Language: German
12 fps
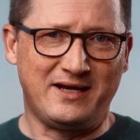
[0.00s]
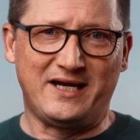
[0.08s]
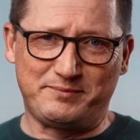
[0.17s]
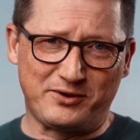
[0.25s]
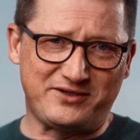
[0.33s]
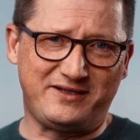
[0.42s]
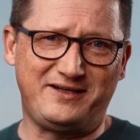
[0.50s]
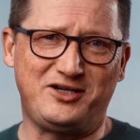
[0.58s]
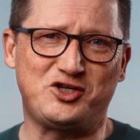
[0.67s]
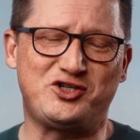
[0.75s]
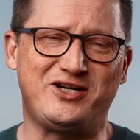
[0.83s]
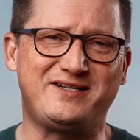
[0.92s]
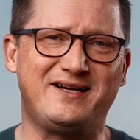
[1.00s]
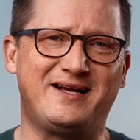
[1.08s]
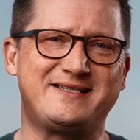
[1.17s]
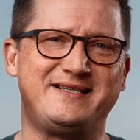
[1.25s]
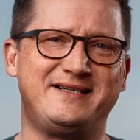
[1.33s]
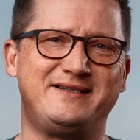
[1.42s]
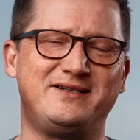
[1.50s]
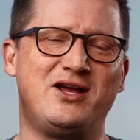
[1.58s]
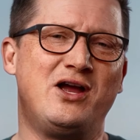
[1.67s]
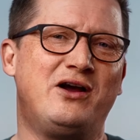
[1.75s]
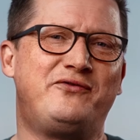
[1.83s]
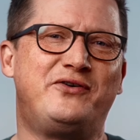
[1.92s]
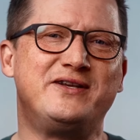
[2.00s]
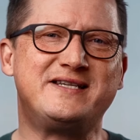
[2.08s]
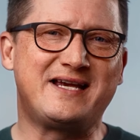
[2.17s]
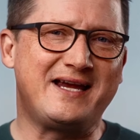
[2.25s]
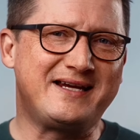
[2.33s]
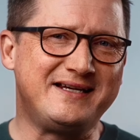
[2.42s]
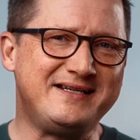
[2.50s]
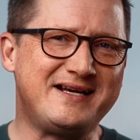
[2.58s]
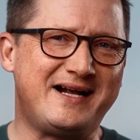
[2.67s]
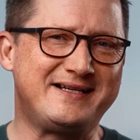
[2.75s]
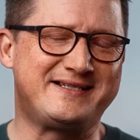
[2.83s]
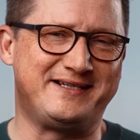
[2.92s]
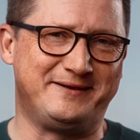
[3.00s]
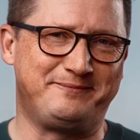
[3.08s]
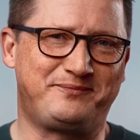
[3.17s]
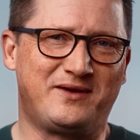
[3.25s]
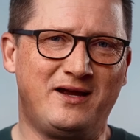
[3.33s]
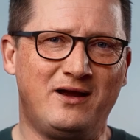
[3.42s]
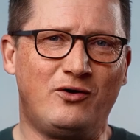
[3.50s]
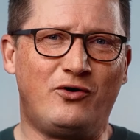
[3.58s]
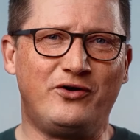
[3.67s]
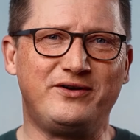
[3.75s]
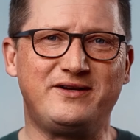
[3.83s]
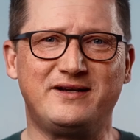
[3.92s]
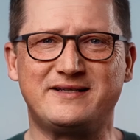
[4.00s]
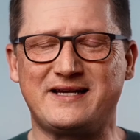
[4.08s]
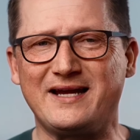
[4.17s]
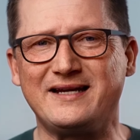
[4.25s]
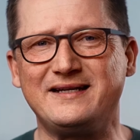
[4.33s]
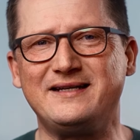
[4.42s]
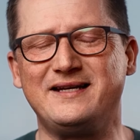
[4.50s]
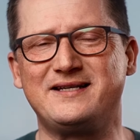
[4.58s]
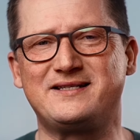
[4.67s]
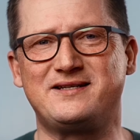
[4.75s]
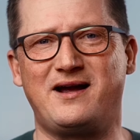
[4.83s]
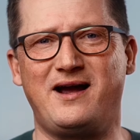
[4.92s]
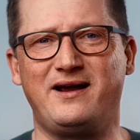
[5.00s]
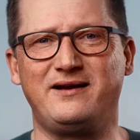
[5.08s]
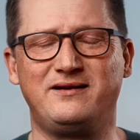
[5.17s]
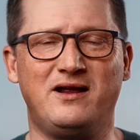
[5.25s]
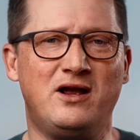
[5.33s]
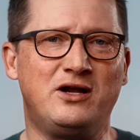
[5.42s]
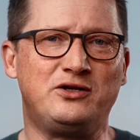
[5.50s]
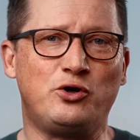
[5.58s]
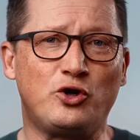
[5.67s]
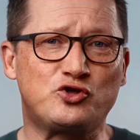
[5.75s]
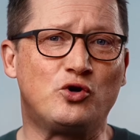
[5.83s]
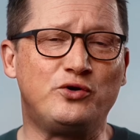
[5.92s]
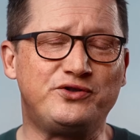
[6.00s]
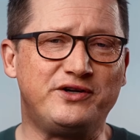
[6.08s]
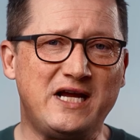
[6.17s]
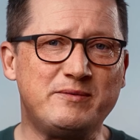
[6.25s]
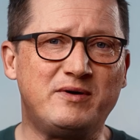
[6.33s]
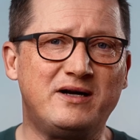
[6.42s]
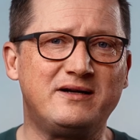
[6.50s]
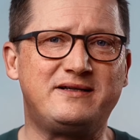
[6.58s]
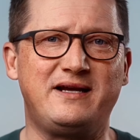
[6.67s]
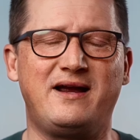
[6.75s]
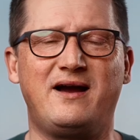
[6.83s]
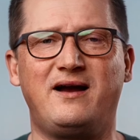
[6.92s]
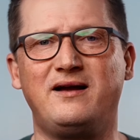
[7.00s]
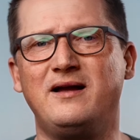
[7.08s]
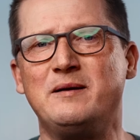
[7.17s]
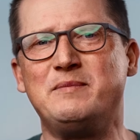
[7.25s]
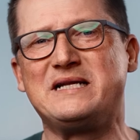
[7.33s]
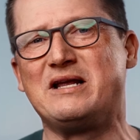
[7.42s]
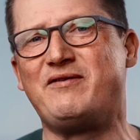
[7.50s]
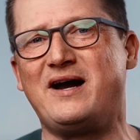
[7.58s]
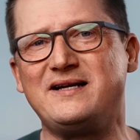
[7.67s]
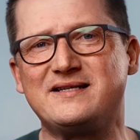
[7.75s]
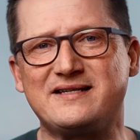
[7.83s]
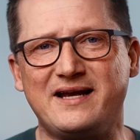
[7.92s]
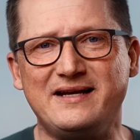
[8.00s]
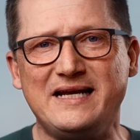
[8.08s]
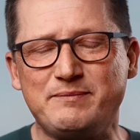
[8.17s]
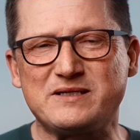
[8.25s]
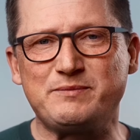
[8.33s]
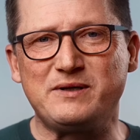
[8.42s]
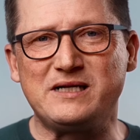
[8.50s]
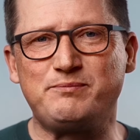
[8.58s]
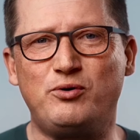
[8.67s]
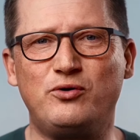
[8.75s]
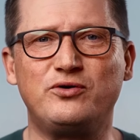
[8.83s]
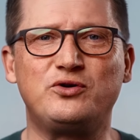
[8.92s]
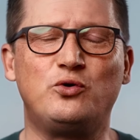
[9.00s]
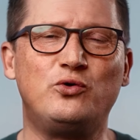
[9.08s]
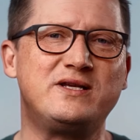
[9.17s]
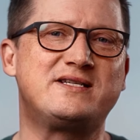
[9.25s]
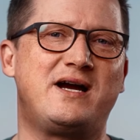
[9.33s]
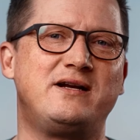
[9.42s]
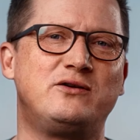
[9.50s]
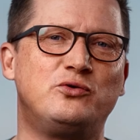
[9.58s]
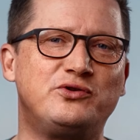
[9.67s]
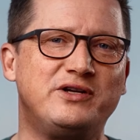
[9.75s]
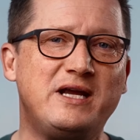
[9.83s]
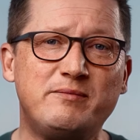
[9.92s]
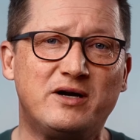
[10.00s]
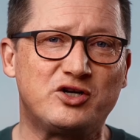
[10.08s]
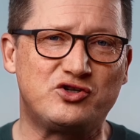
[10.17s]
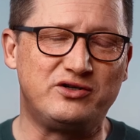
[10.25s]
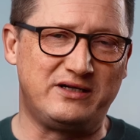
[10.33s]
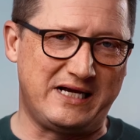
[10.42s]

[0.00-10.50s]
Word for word: Ich möchte dir die Geschichte erzählen von Saigin Yalzin. Und Saigin ist ein deutscher Unternehmer, der mittlerweile seinen Lebensmittelpunkt und seinen unternehmerischen